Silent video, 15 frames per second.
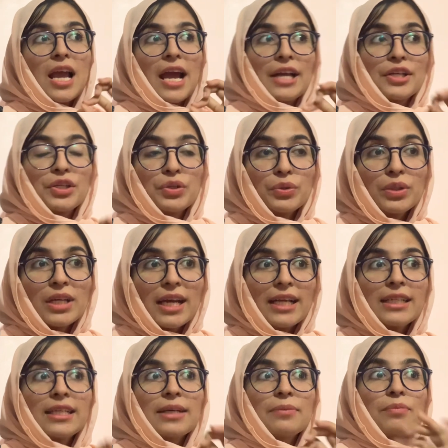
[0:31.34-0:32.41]
एंड यू
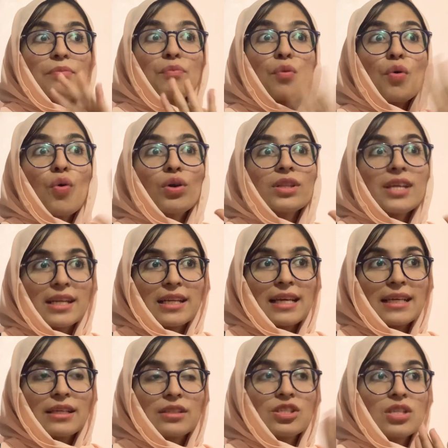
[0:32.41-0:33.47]
गेट मोर देन
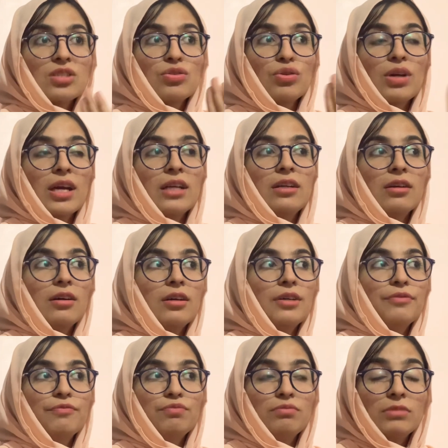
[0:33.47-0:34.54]
लाइक जस्ट यू गेट
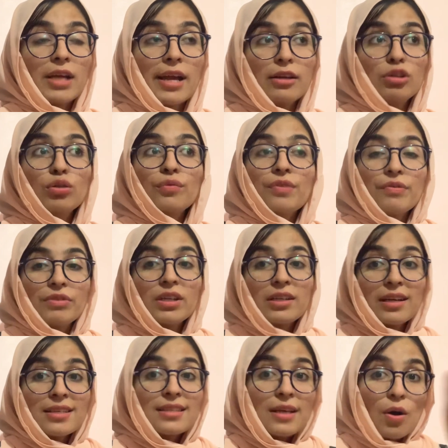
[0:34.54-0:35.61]
टेन टू
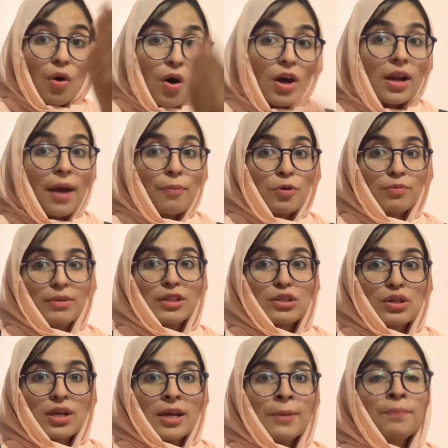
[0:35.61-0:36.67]
फिफ्टीन डेज और आपको मिल
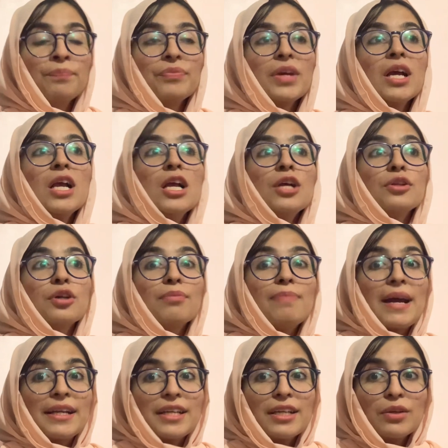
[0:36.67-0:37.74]
चुके हैं तो
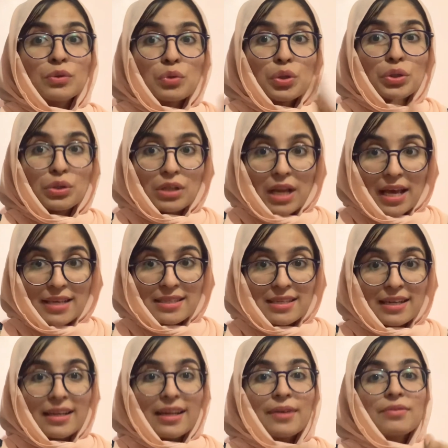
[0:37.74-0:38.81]
बेटर है उनको यूटिलाइज
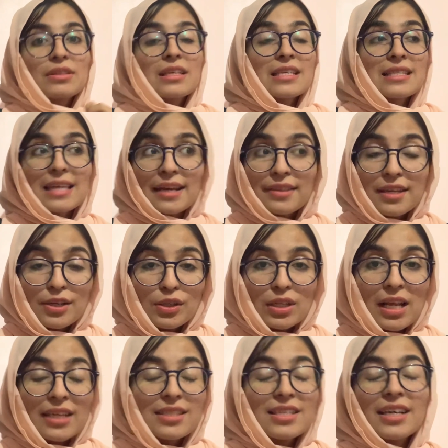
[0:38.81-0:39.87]
करें किसके अंदर
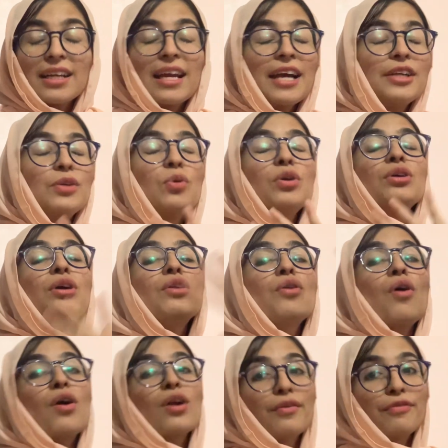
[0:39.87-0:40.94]
यूटिलाइज करें आई टोल्ड यू
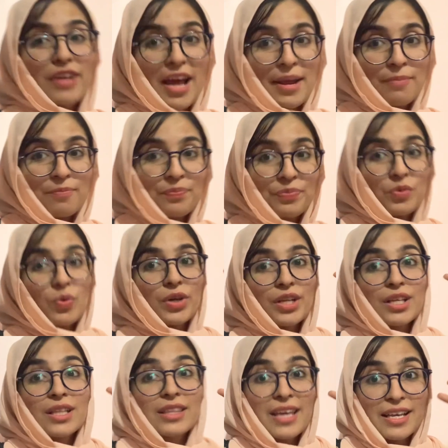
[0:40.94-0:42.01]
लॉर ऑफ टाइम वट
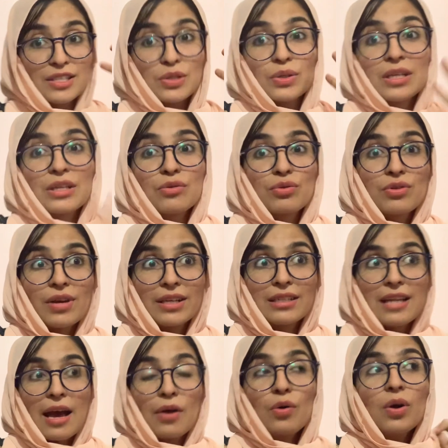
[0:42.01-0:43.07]
आर द थिंग्स यू नीड
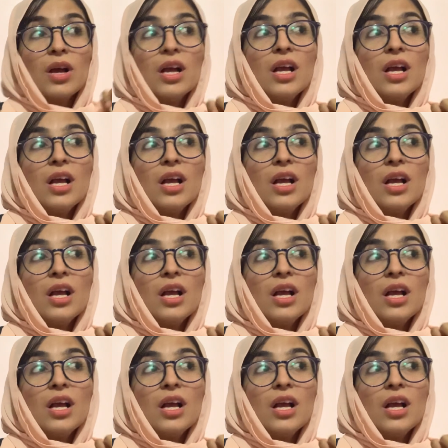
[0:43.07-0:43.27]
राइट नाउ